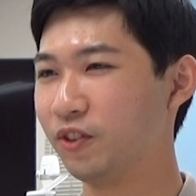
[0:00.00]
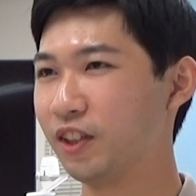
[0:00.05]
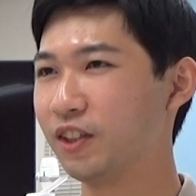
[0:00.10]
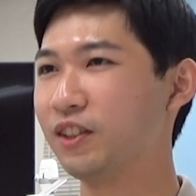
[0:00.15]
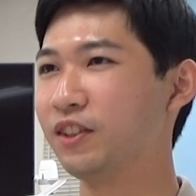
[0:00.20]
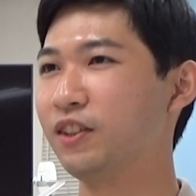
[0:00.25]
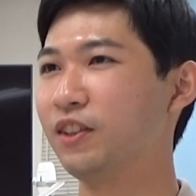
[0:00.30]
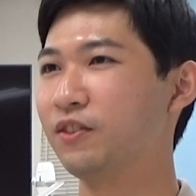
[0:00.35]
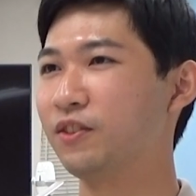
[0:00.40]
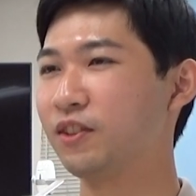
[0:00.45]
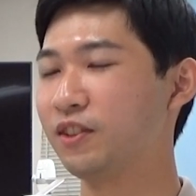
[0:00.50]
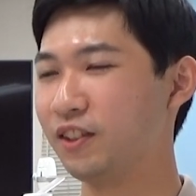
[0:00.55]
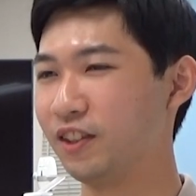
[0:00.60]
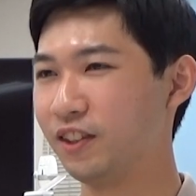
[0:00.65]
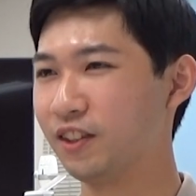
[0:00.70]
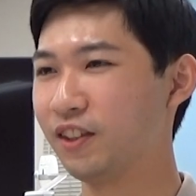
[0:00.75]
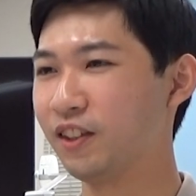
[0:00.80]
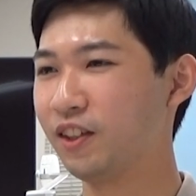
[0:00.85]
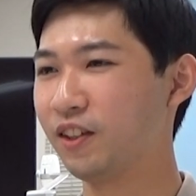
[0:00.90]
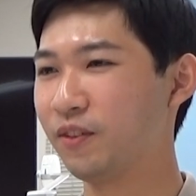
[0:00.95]
嬉しいですし
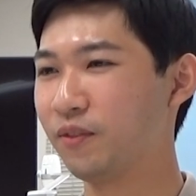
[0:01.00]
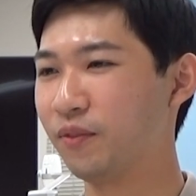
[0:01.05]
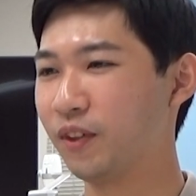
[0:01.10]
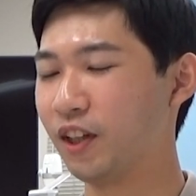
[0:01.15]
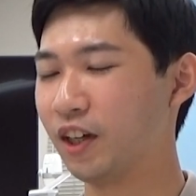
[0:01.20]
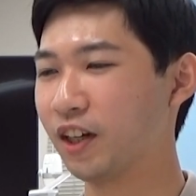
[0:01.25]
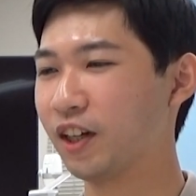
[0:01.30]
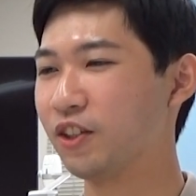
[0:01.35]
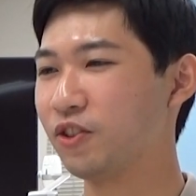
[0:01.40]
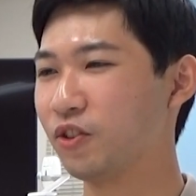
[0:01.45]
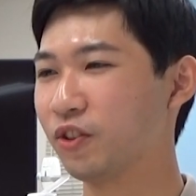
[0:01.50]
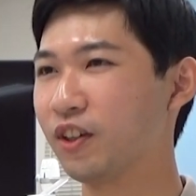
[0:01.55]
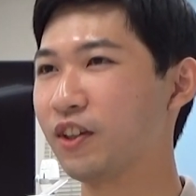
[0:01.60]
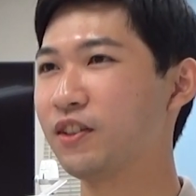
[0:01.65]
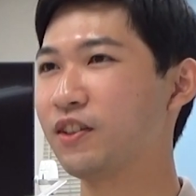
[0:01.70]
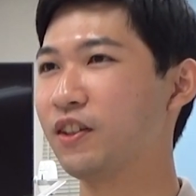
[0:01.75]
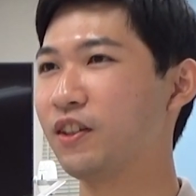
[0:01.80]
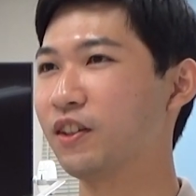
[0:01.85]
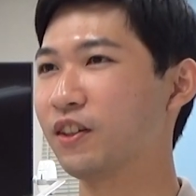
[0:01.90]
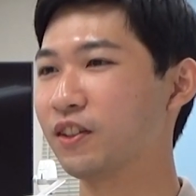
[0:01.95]
長い受
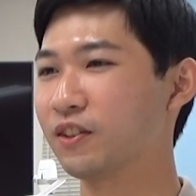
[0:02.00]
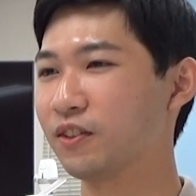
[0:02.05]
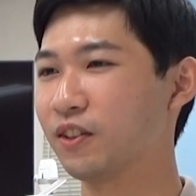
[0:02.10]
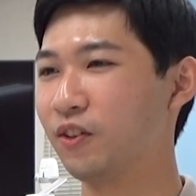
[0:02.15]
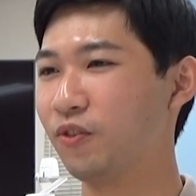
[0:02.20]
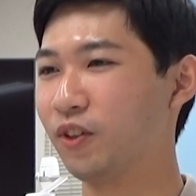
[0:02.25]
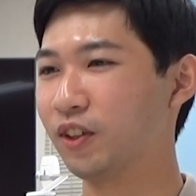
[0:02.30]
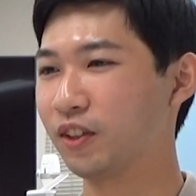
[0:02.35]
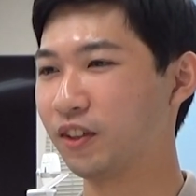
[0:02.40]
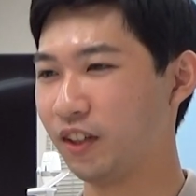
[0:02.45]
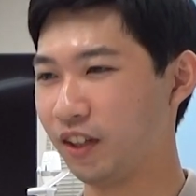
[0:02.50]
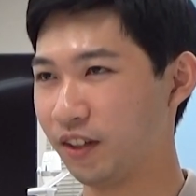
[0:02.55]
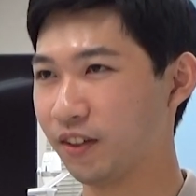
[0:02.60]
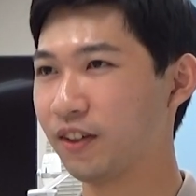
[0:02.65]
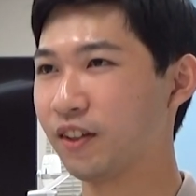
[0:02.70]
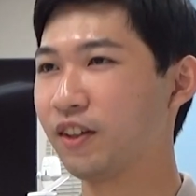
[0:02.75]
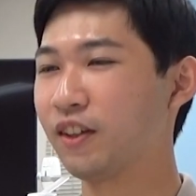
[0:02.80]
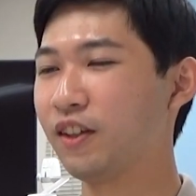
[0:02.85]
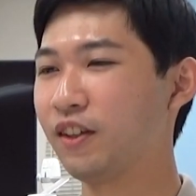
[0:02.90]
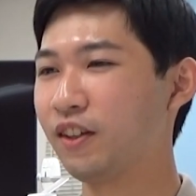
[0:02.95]
験生活が終わって、
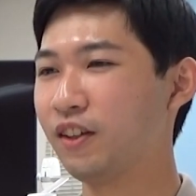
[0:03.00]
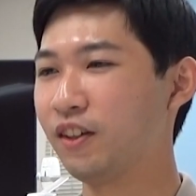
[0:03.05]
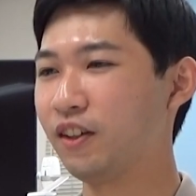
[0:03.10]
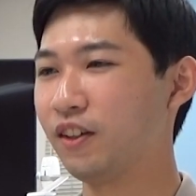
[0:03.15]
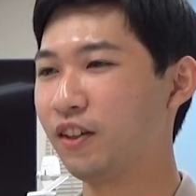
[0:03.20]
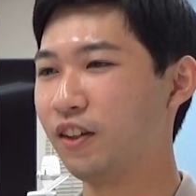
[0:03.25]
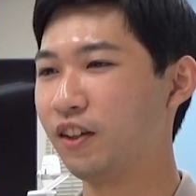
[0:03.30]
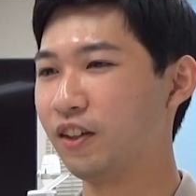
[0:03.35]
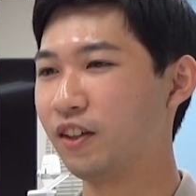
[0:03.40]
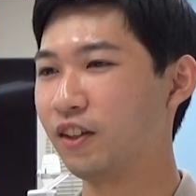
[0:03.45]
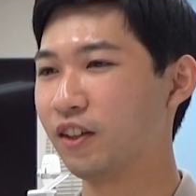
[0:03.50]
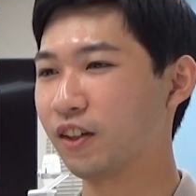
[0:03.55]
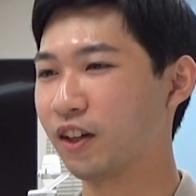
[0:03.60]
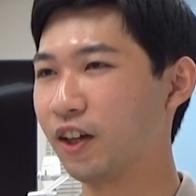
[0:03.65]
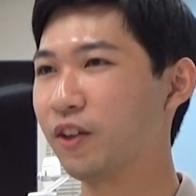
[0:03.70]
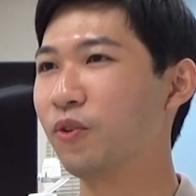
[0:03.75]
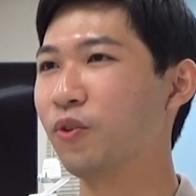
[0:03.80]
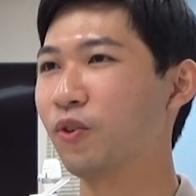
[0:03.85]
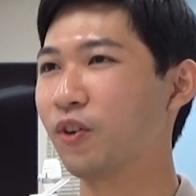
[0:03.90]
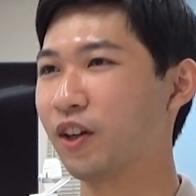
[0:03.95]
えー、
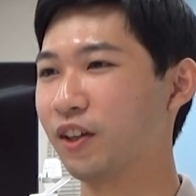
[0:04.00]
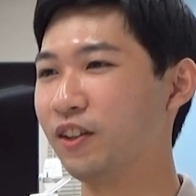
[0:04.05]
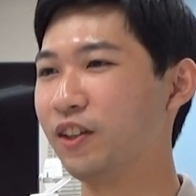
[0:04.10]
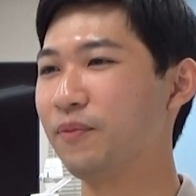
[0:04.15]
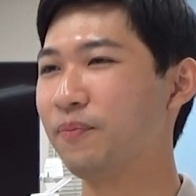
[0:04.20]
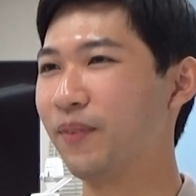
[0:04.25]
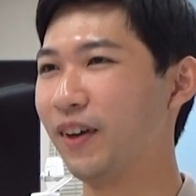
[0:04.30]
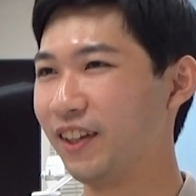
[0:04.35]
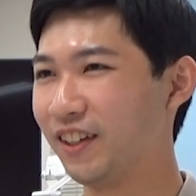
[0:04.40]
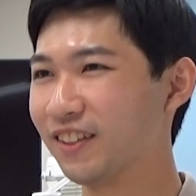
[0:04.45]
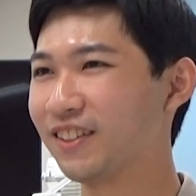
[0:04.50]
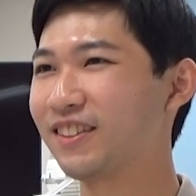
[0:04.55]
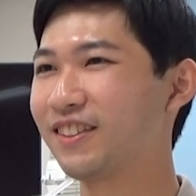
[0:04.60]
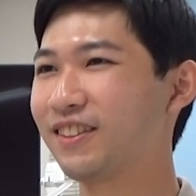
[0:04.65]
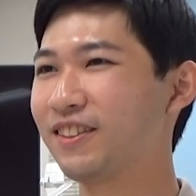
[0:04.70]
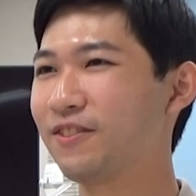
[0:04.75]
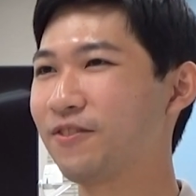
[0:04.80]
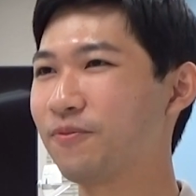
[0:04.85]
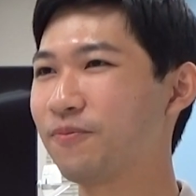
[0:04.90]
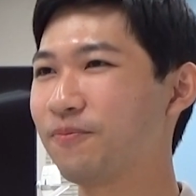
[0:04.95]
開放感でいっぱいで
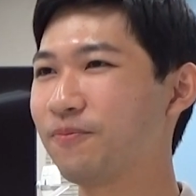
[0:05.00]
す、